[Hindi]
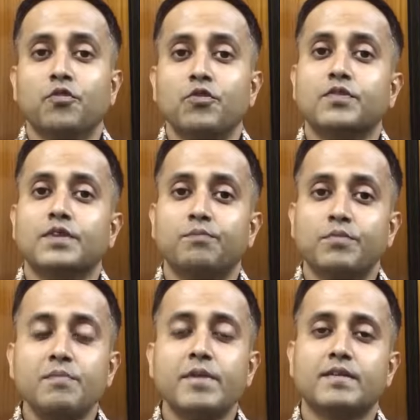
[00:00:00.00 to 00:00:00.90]
फूड
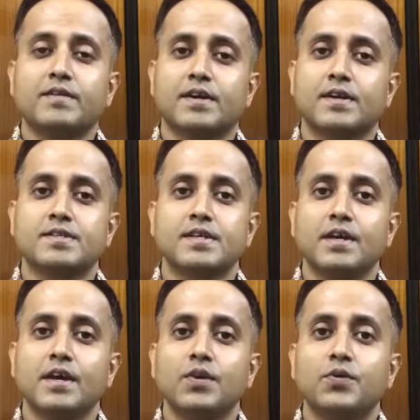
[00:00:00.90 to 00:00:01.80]
सप्लीमेंट्स खाना
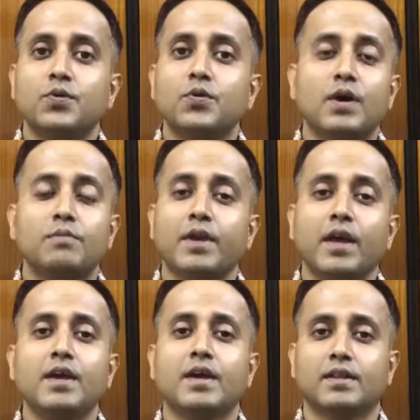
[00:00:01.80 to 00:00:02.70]
चाहिए वो हम
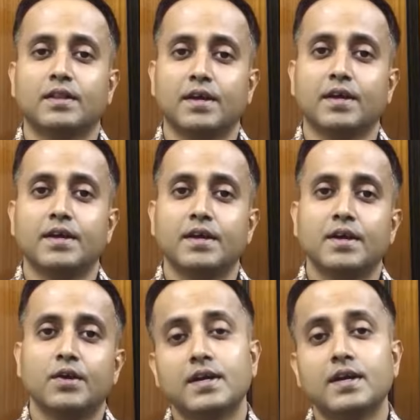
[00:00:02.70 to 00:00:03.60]
नहीं खाते
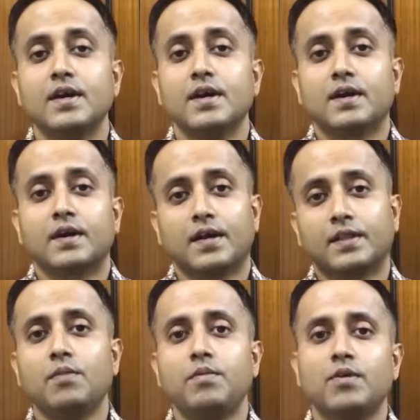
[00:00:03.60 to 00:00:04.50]
हैं अगर
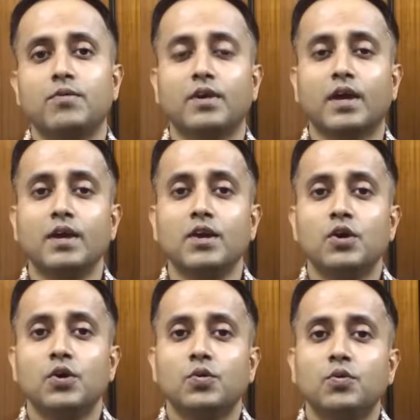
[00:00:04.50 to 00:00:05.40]
खाते भी होंगे
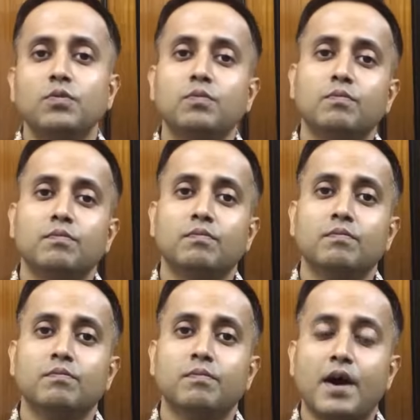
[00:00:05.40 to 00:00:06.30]
वो
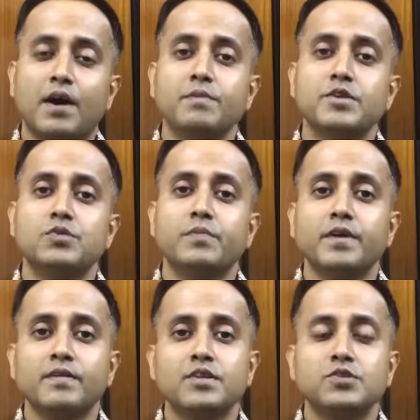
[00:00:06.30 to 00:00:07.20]
बाहर में जो
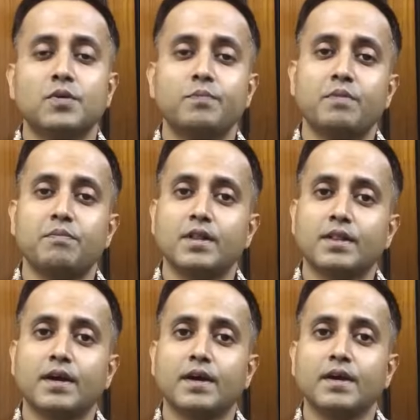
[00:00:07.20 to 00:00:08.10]
मेडिसिन शॉप में
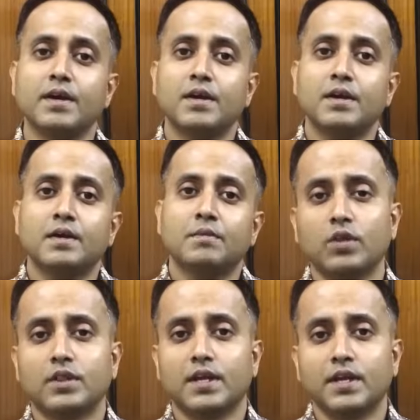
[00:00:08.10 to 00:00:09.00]
मिलता है
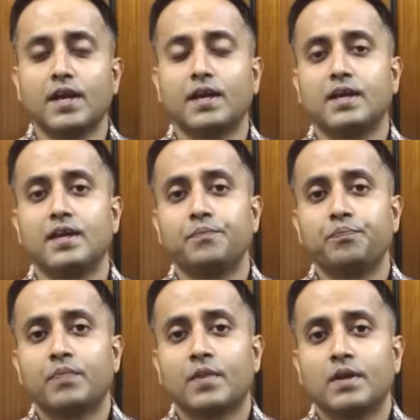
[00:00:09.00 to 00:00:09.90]
बहुत तरीके की
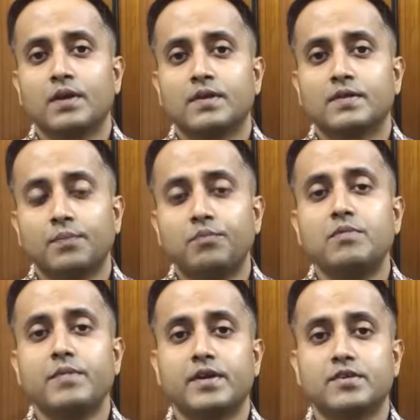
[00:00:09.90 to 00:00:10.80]

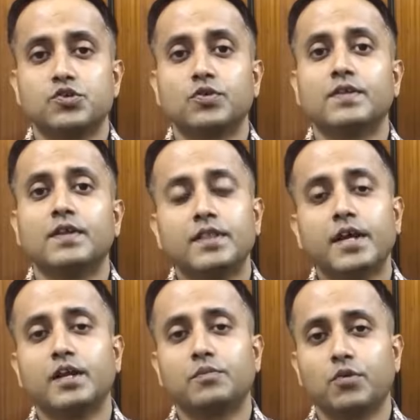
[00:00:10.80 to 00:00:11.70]
सप्लीमेंट्स जो
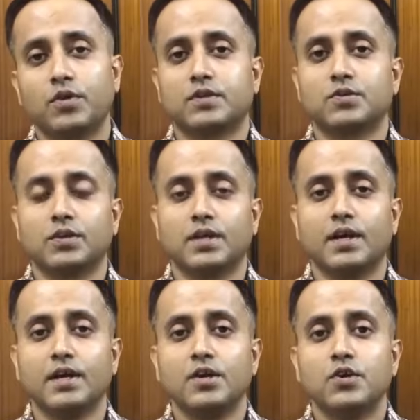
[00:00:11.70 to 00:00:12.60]
सिंथेटिक प्रोडक्ट होता
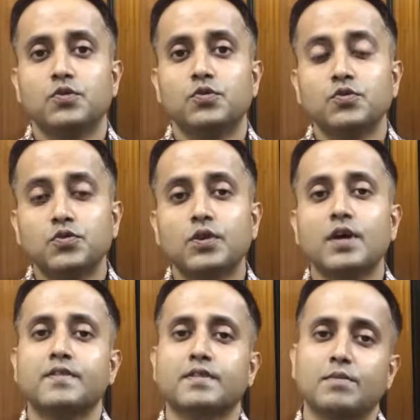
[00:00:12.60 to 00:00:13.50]
है
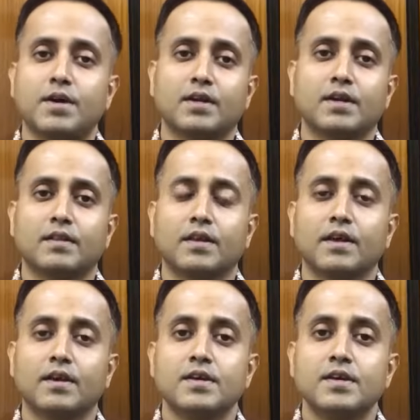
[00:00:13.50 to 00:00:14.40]
उसका इस्तेमाल करते
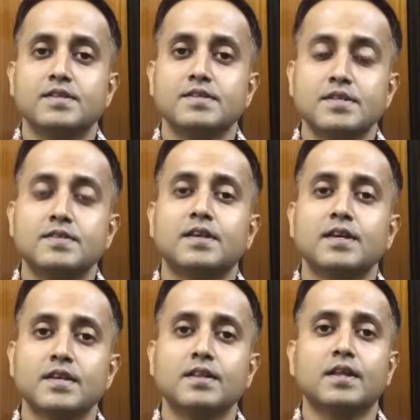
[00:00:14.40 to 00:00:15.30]
हैं
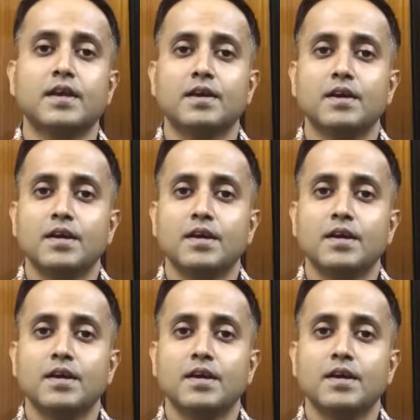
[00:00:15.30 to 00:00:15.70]
जिसके चलते